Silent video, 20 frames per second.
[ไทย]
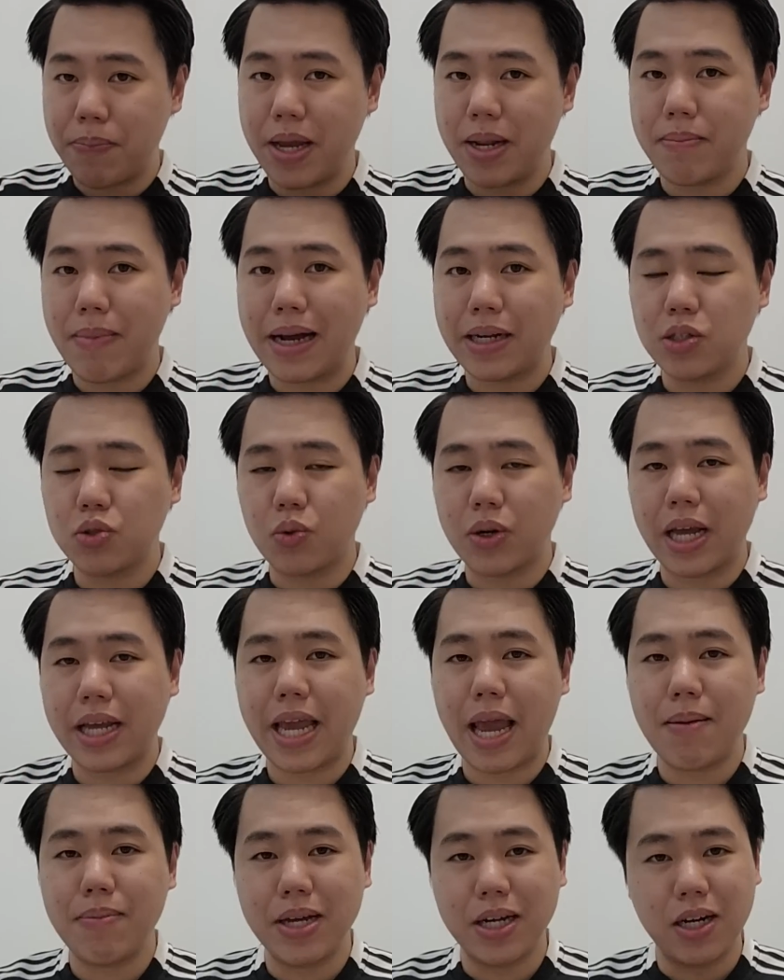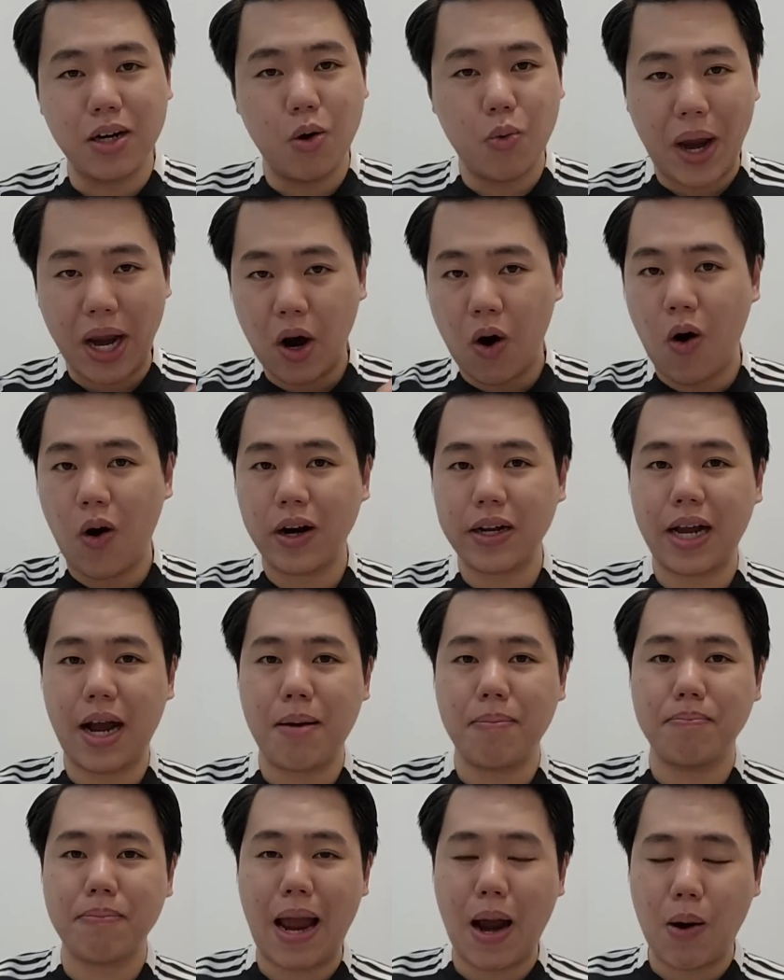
ผิดมากที่สุดในเกมนี้คือเวคคอนครับ แม้